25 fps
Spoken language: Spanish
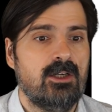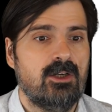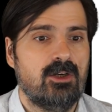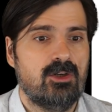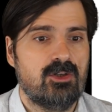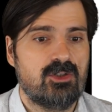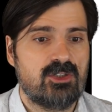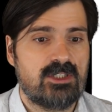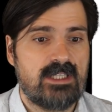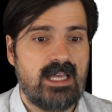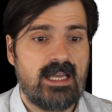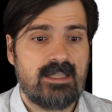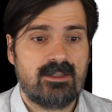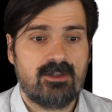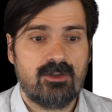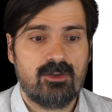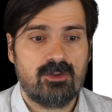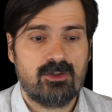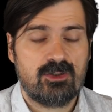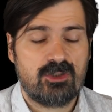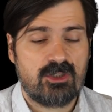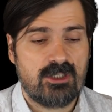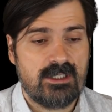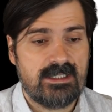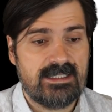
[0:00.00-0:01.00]
los
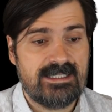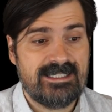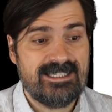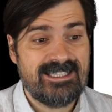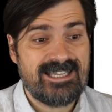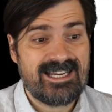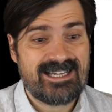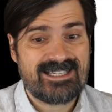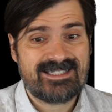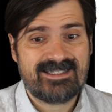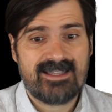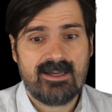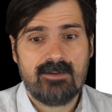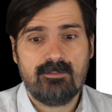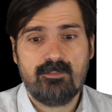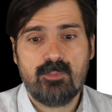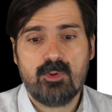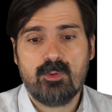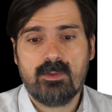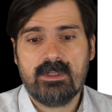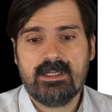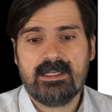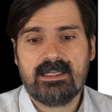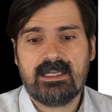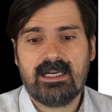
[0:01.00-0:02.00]
datos, ya están
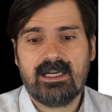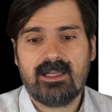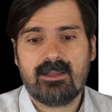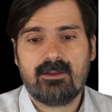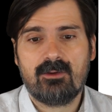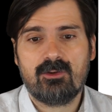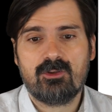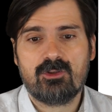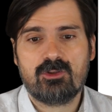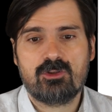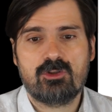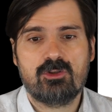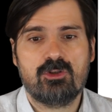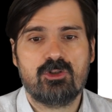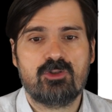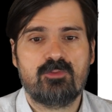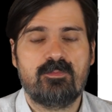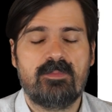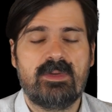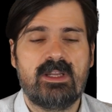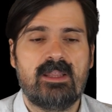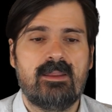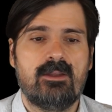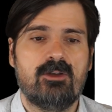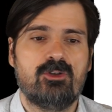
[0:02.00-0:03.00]
publicados los
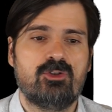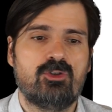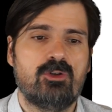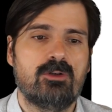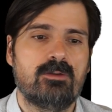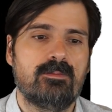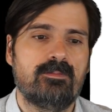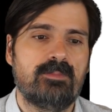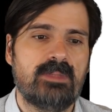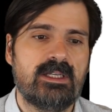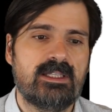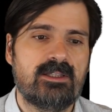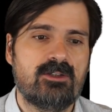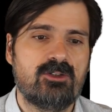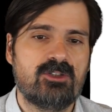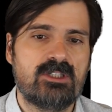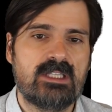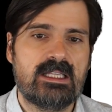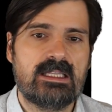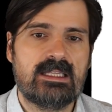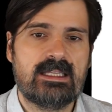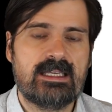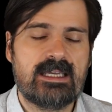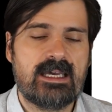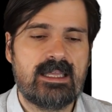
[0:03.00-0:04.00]
precios completos
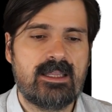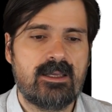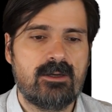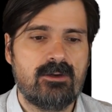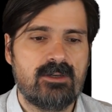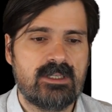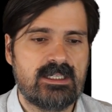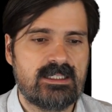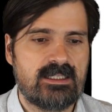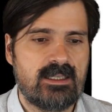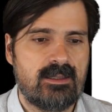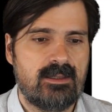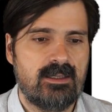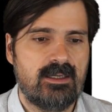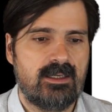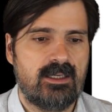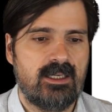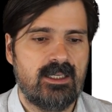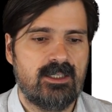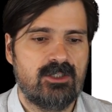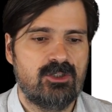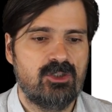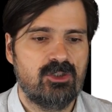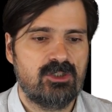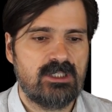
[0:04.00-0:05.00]
del día de hoy. Es decir,
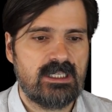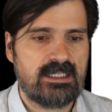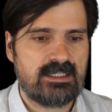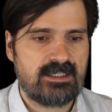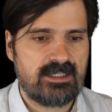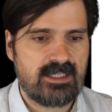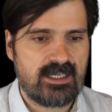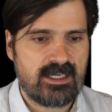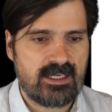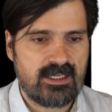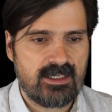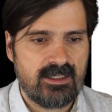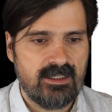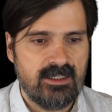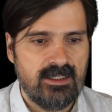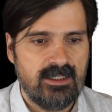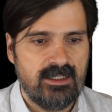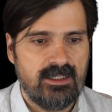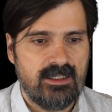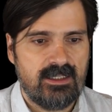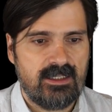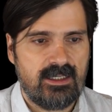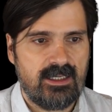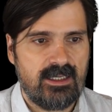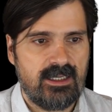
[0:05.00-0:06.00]
que yo ya sé
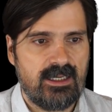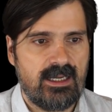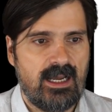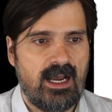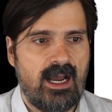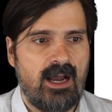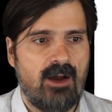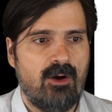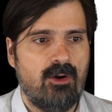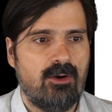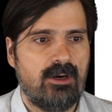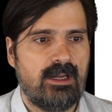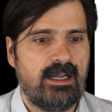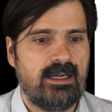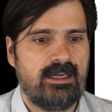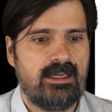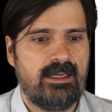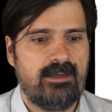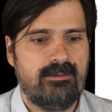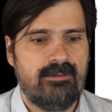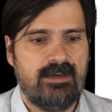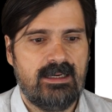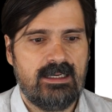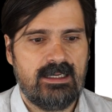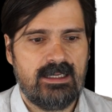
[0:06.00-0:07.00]
que ahora
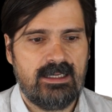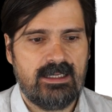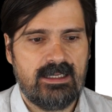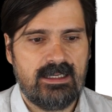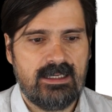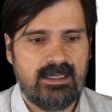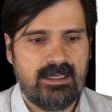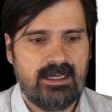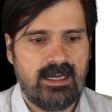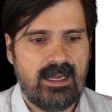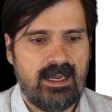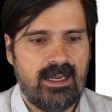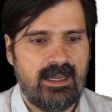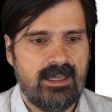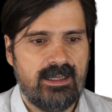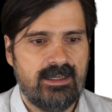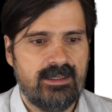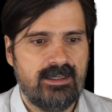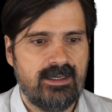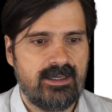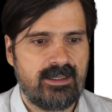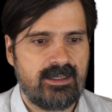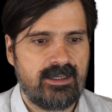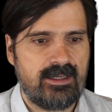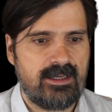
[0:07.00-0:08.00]
que vale la
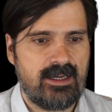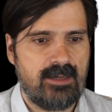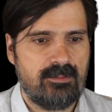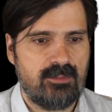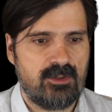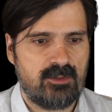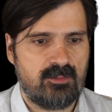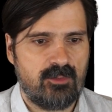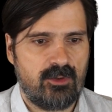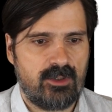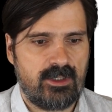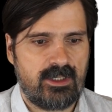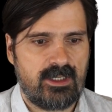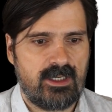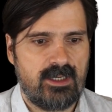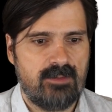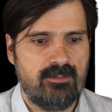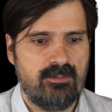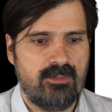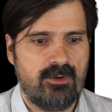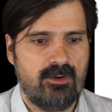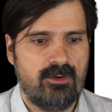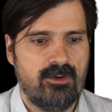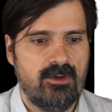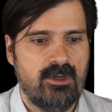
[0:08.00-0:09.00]
energía, pues por
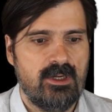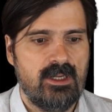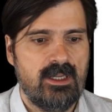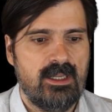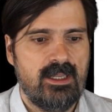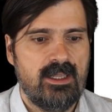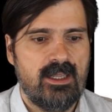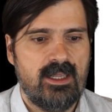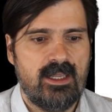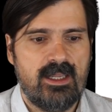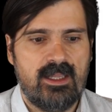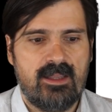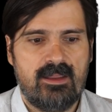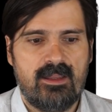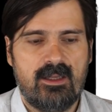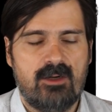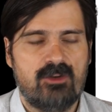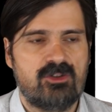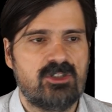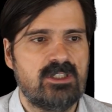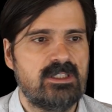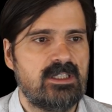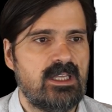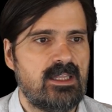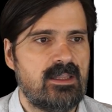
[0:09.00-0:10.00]
ejemplo,
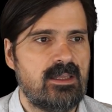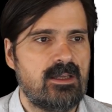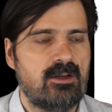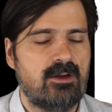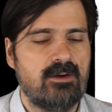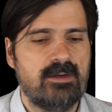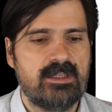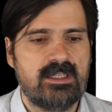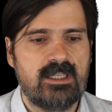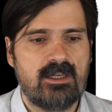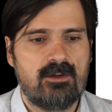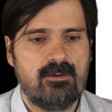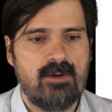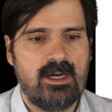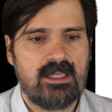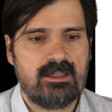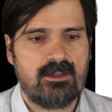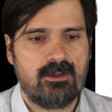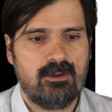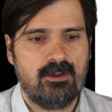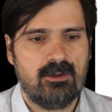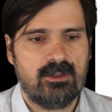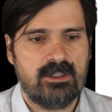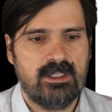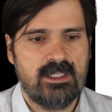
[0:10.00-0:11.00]

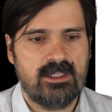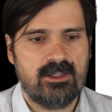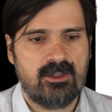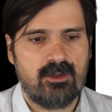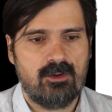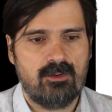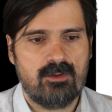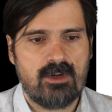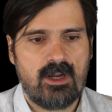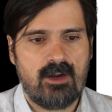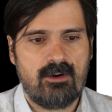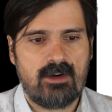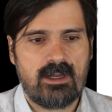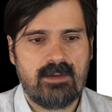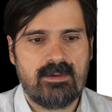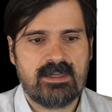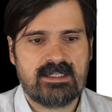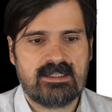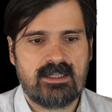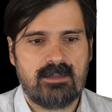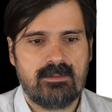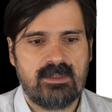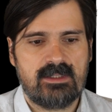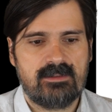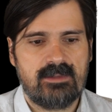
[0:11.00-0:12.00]
0,8524, eh, dentro de una hora va a
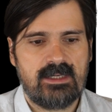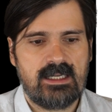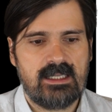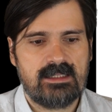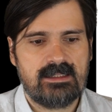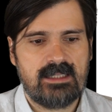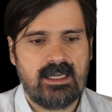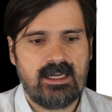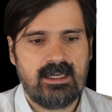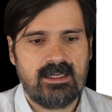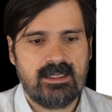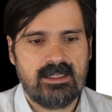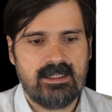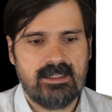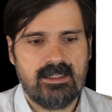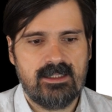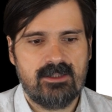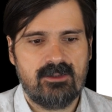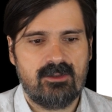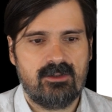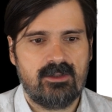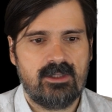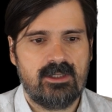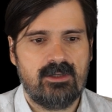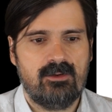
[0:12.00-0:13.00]
estar más barata y
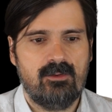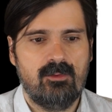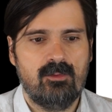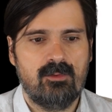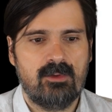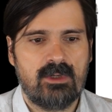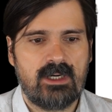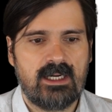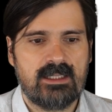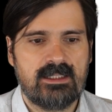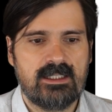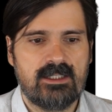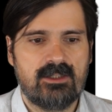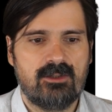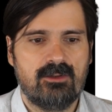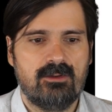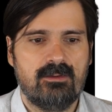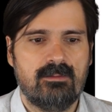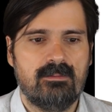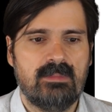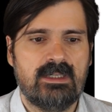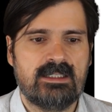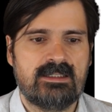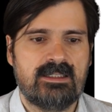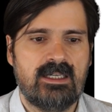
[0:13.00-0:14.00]
dentro de un
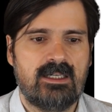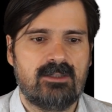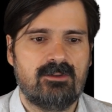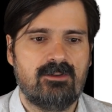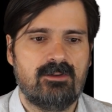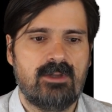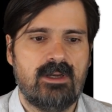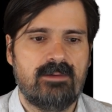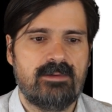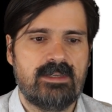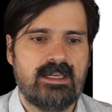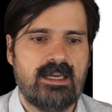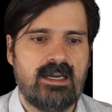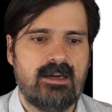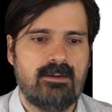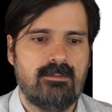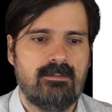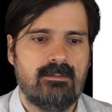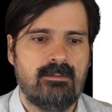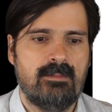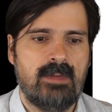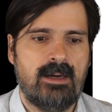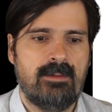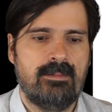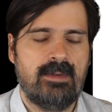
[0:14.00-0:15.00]
ratito va a estar todavía
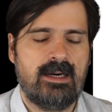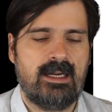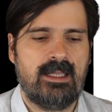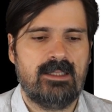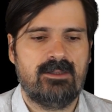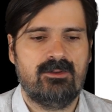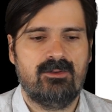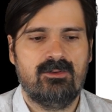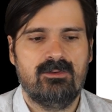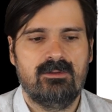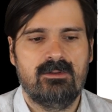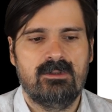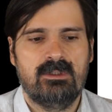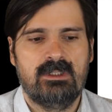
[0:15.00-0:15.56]
más barato.